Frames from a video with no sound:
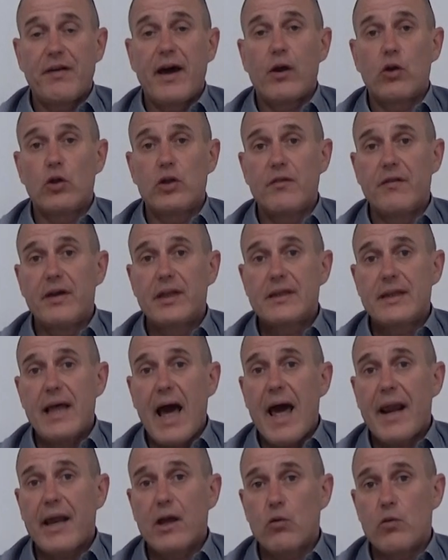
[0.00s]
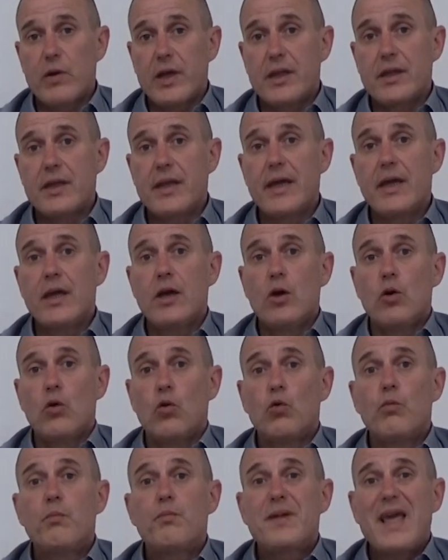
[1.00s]
farlo diventare quindi
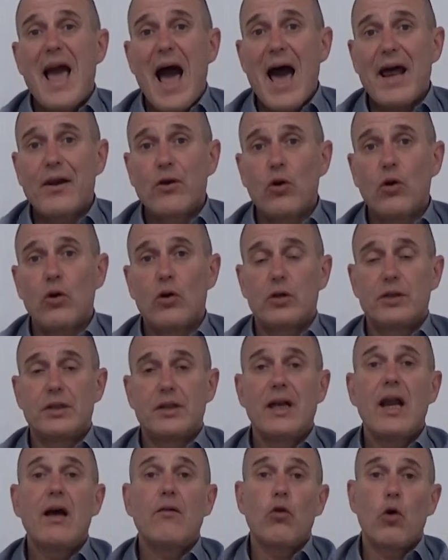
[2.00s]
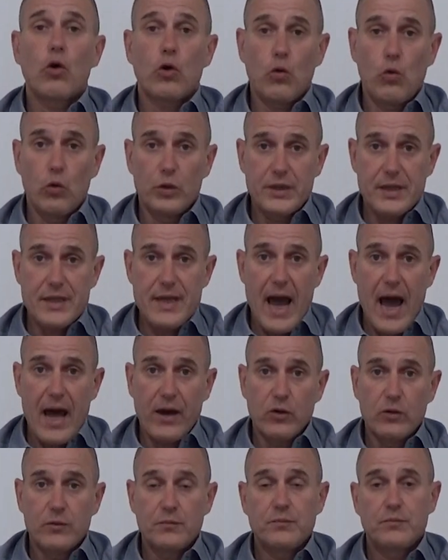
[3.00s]
un piano di lavoro
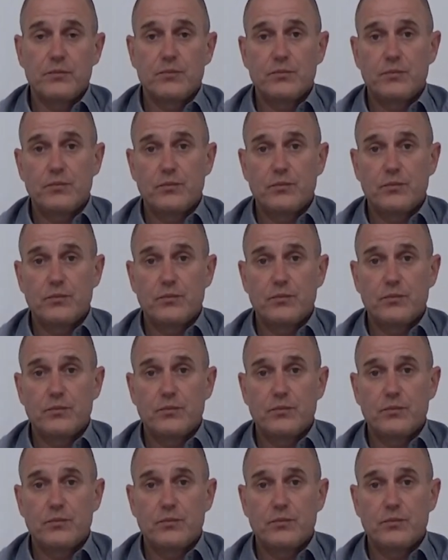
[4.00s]
quotidiano.